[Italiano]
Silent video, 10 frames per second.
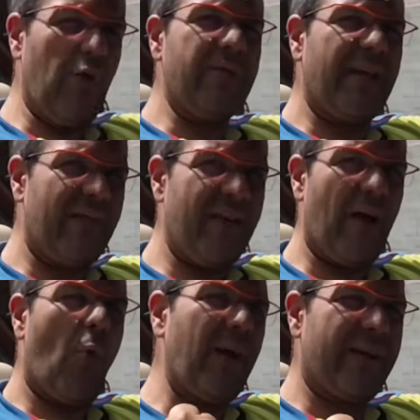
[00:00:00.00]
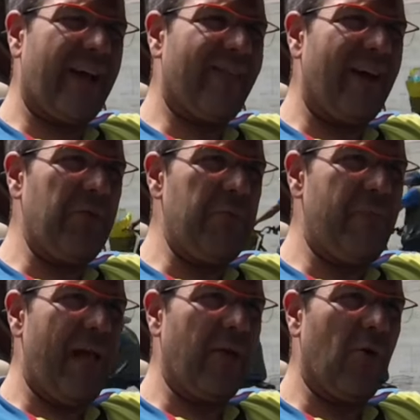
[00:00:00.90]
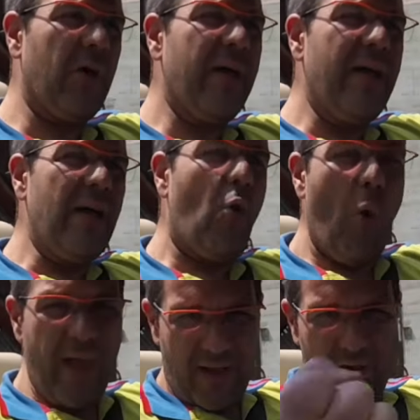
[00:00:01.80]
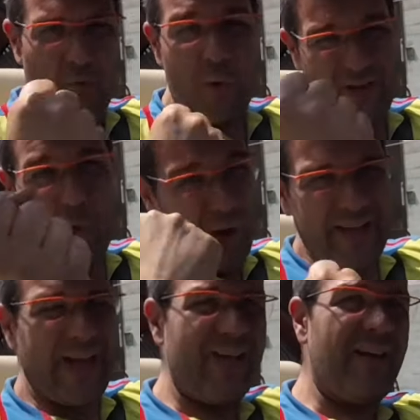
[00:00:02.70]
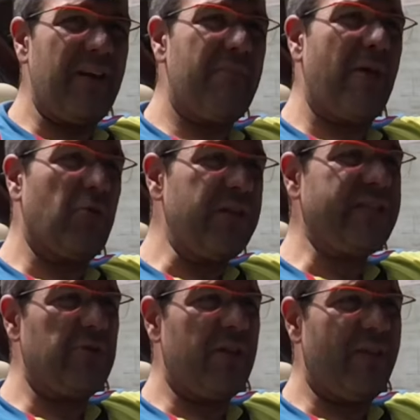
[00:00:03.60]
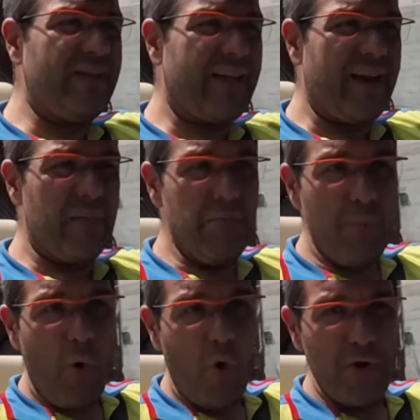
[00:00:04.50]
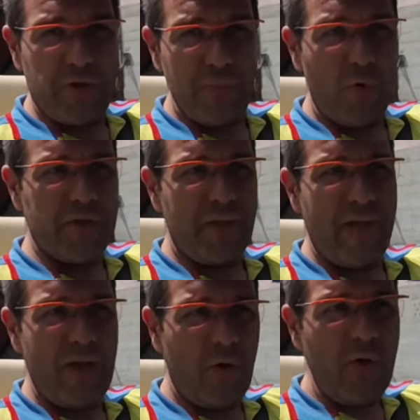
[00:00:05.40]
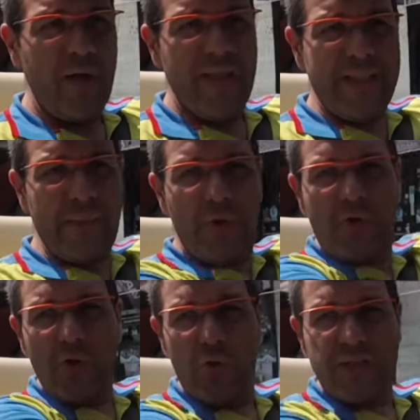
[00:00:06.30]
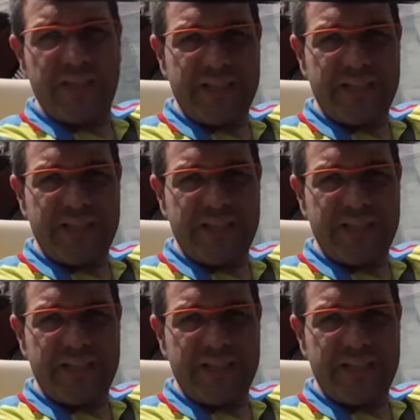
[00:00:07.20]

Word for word: oltre che avere qualche cavallo in meno, quei quel qualche cavallo in meno rischiano di diventare molti, molti meno nel momento in cui si